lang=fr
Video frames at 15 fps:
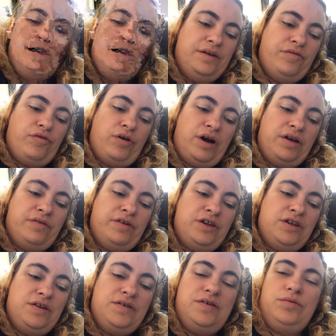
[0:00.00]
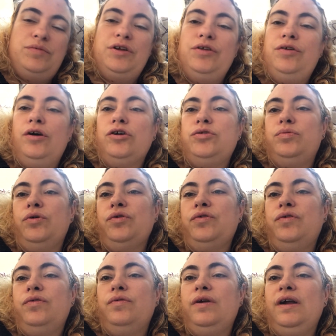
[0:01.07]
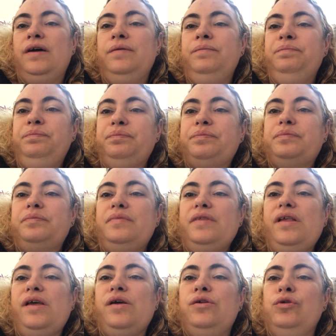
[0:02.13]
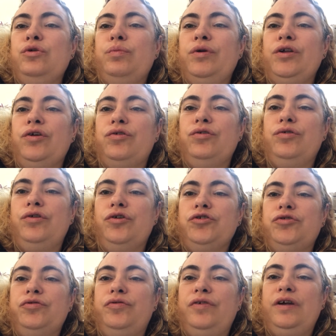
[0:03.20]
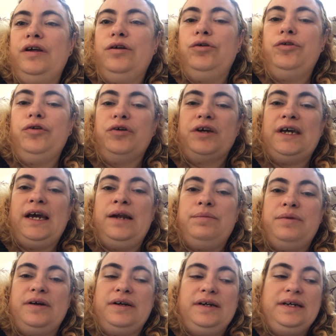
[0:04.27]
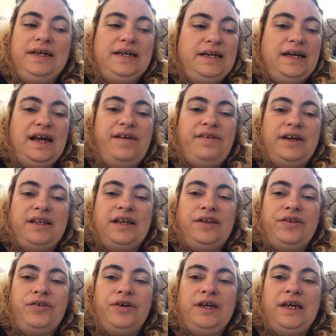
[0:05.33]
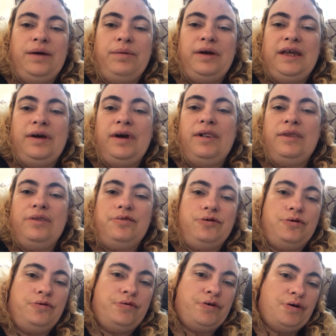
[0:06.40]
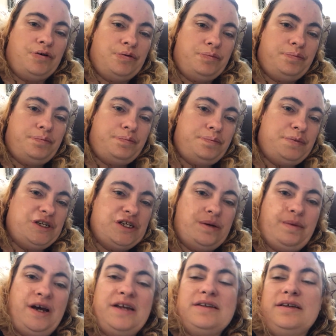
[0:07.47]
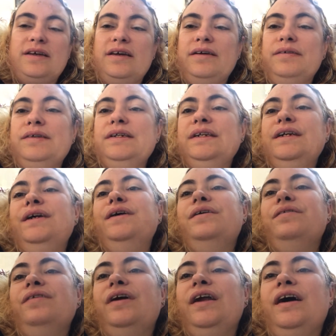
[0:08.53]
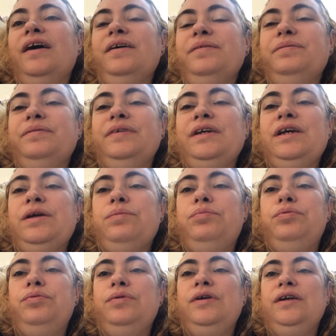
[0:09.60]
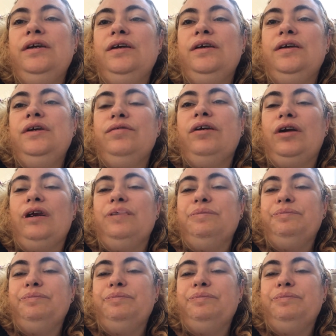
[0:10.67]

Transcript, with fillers: ils vont arriver d'ici une petite heure, je pense. Voilà. Donc pendant ce temps, je fais le temps calme avec Nathan et Gabriel devant Pyjamasque. Voilà. Et puis voilà.